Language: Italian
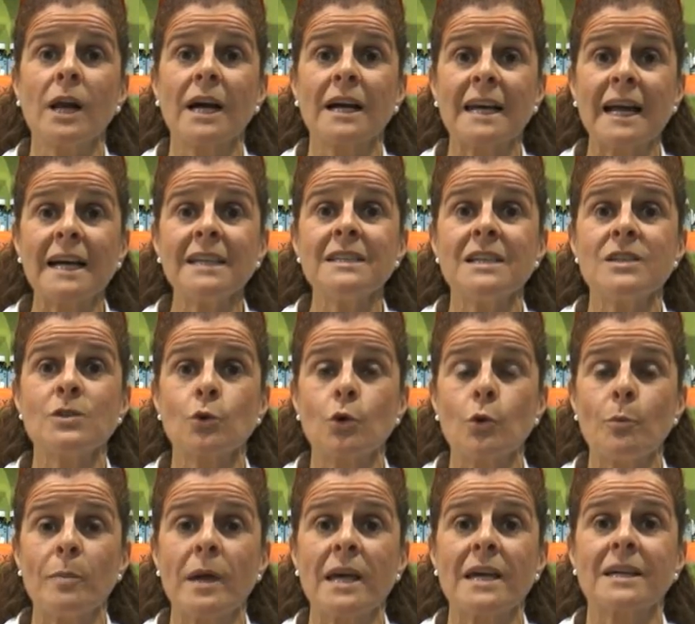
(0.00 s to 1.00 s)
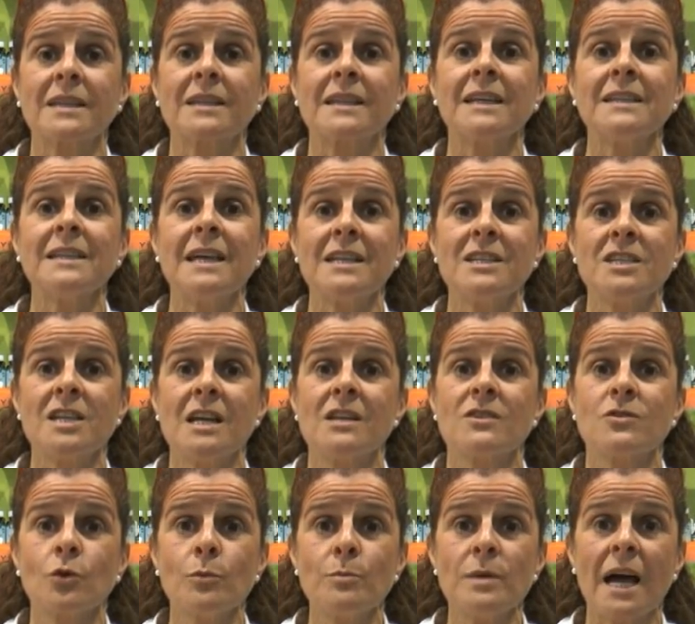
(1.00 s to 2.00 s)
la grande scoperta del
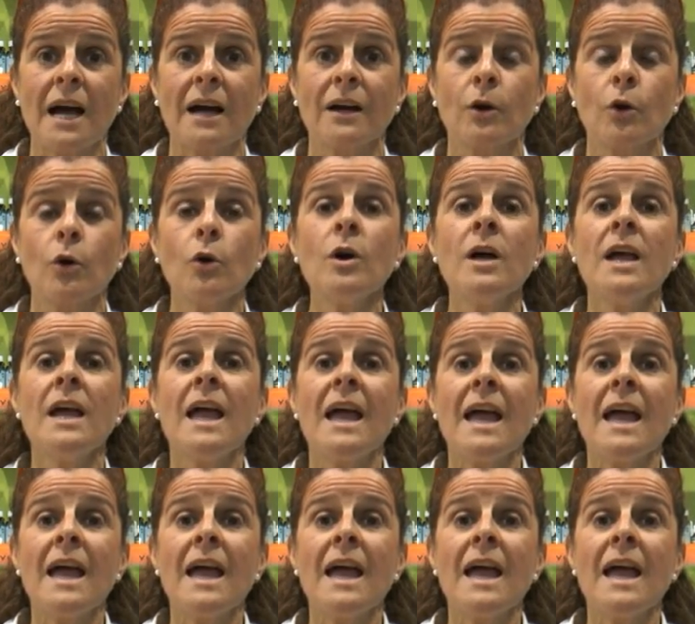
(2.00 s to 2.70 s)
gelso bianco